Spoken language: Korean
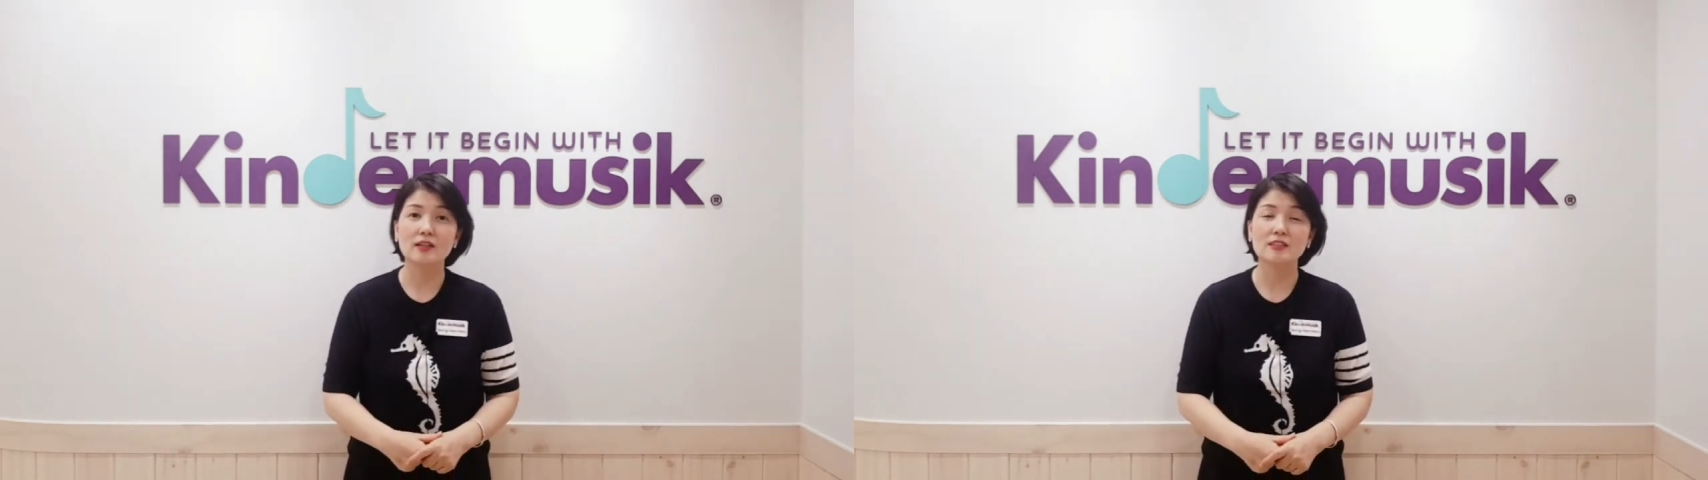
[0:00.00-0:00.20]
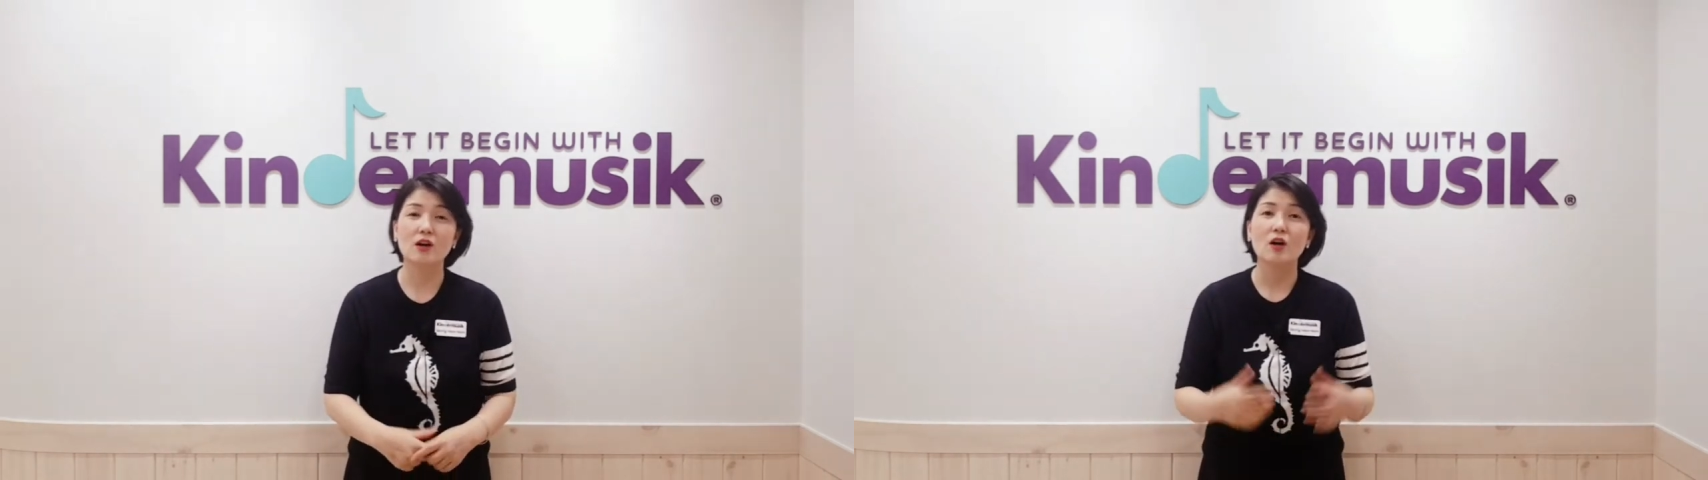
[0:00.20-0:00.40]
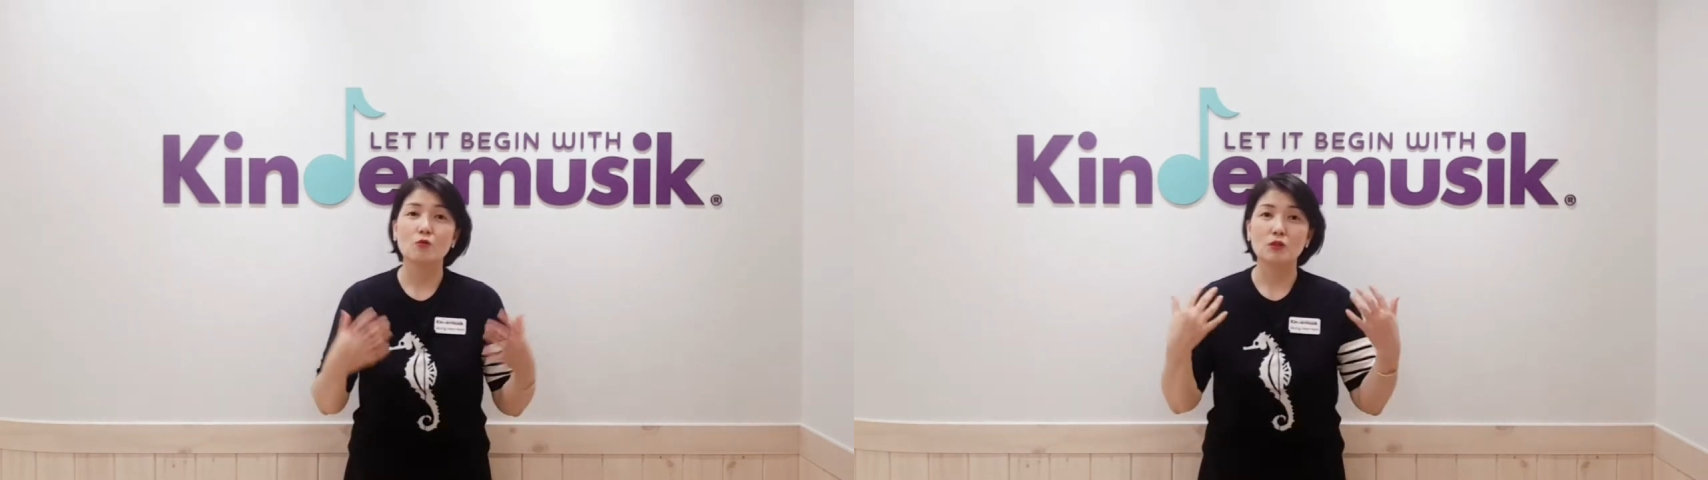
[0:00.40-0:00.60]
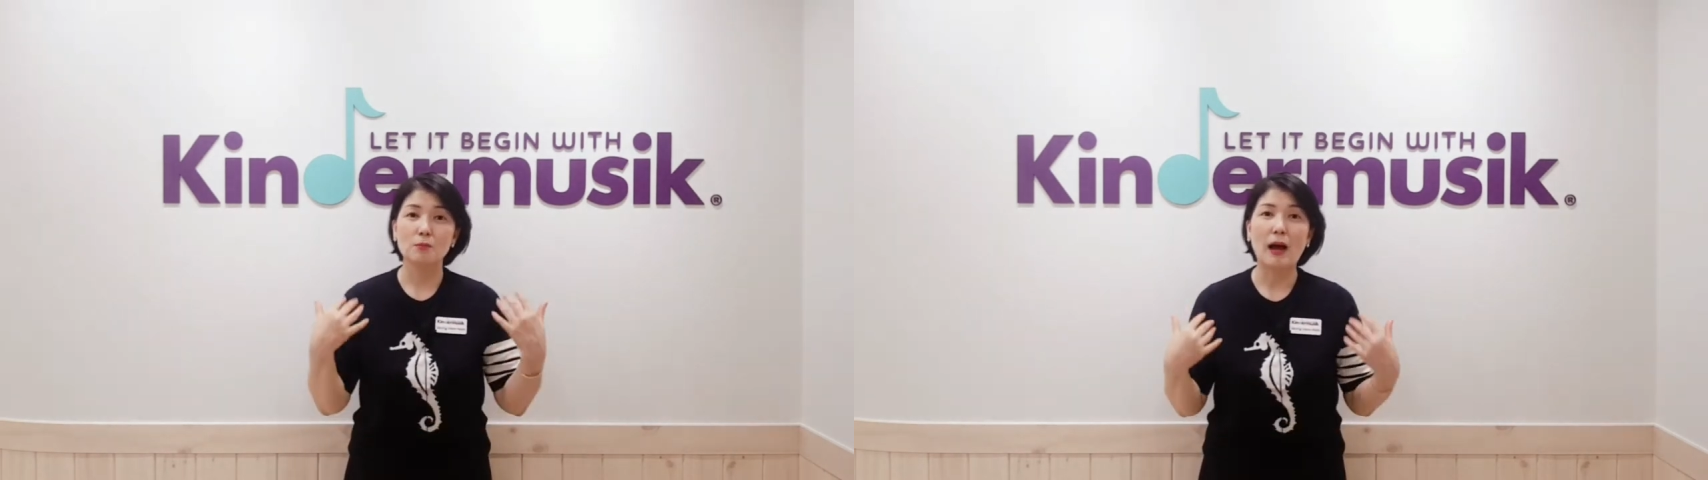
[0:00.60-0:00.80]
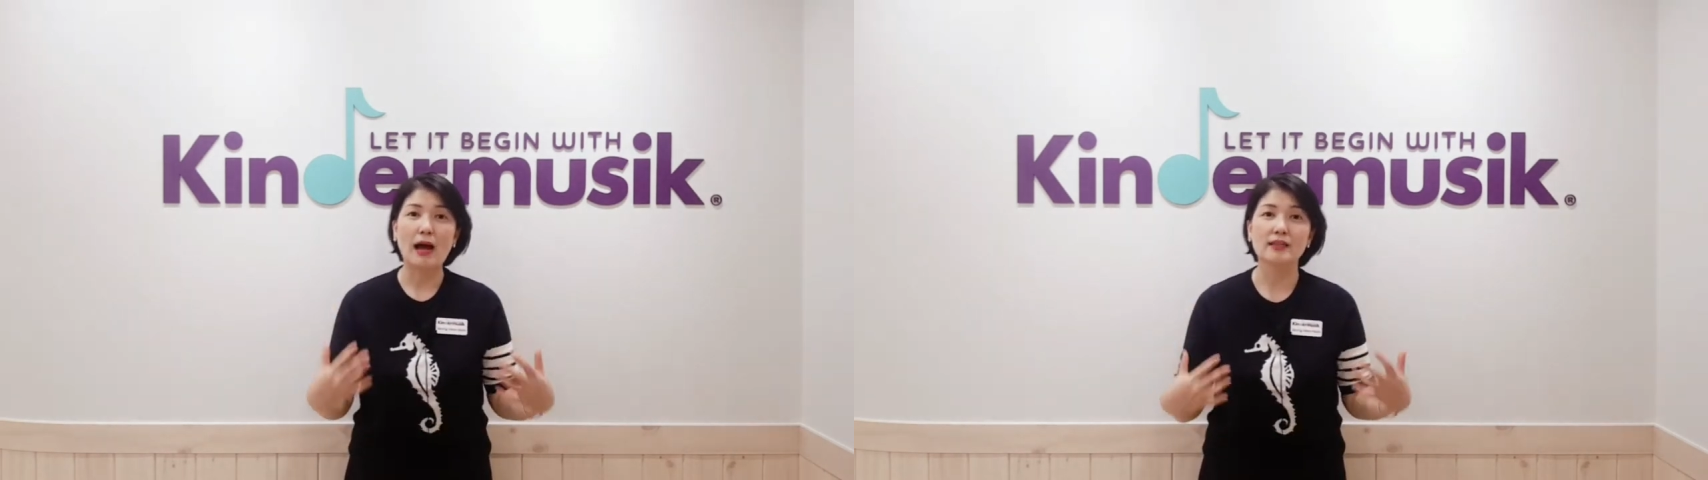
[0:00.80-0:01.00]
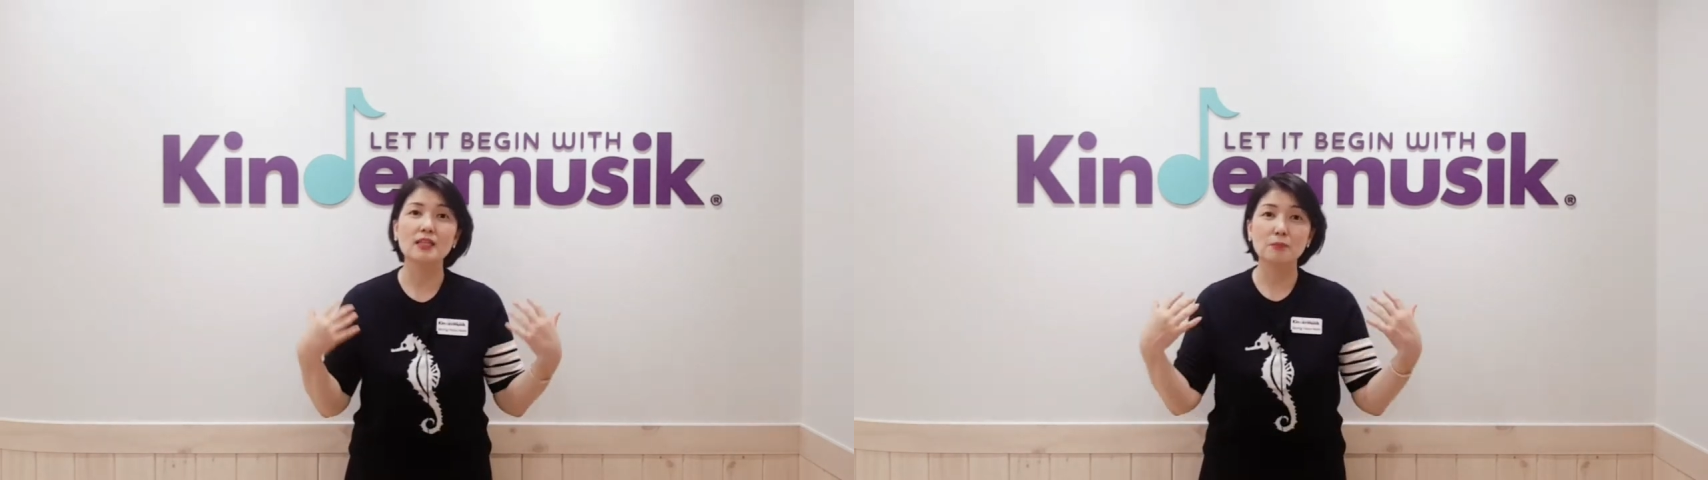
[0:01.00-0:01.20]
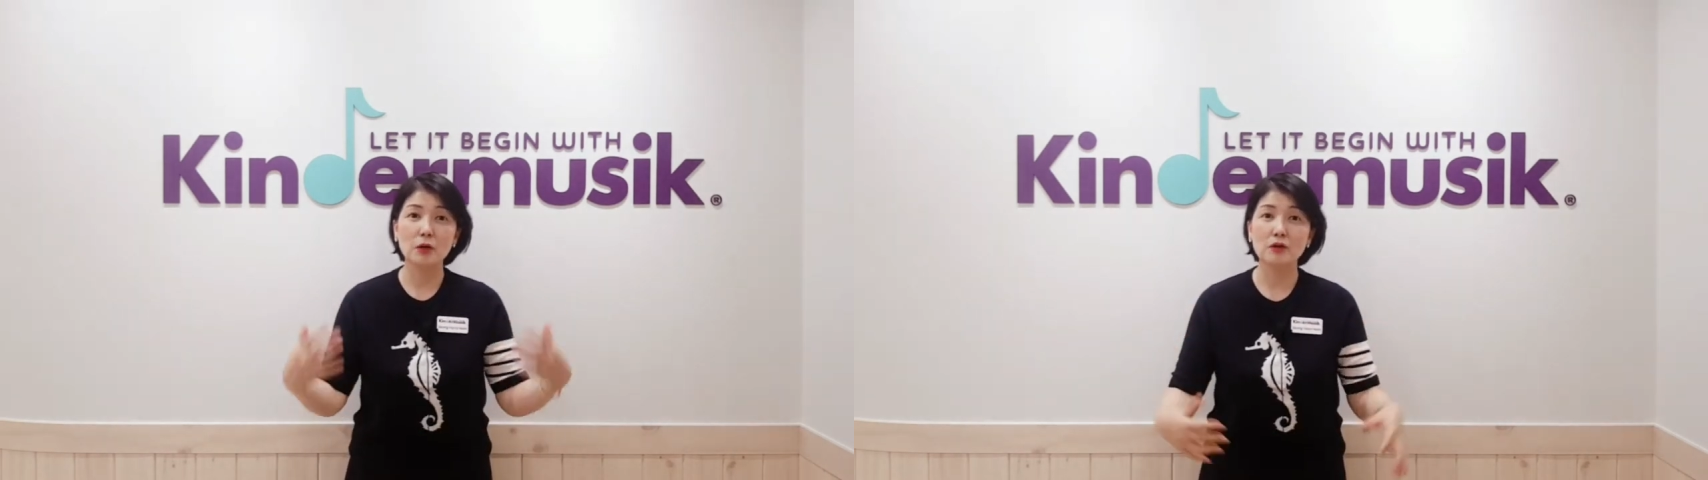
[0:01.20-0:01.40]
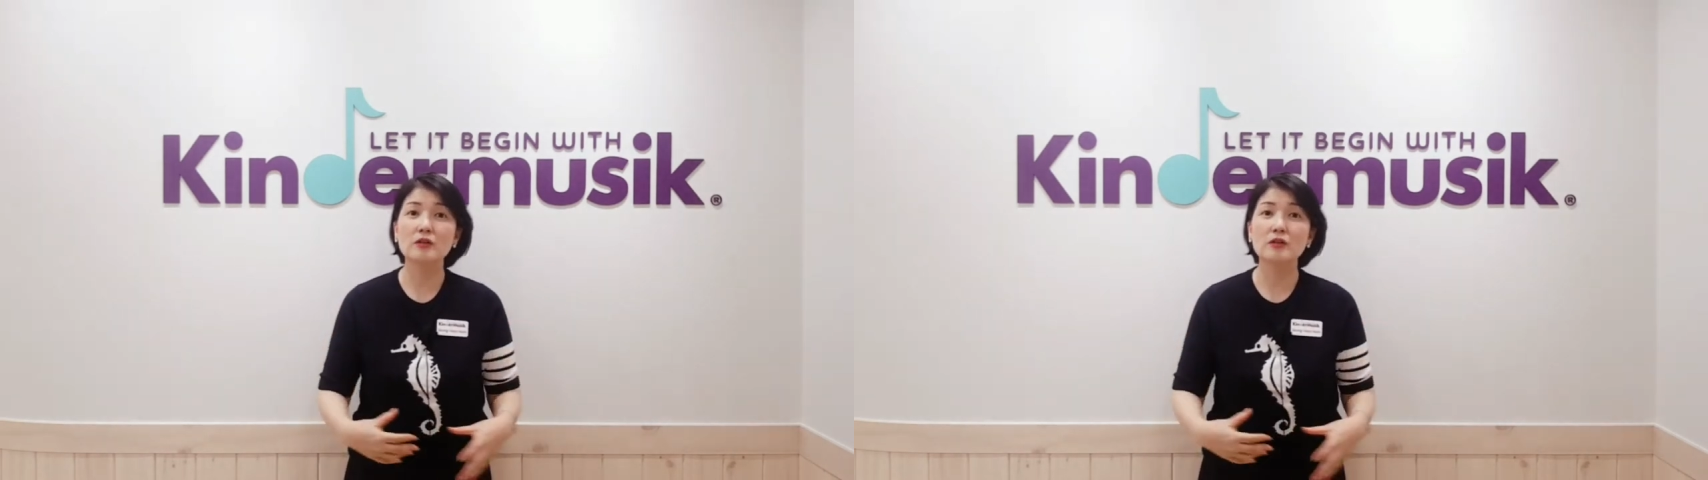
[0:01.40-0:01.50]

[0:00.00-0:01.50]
그래서 우리 바디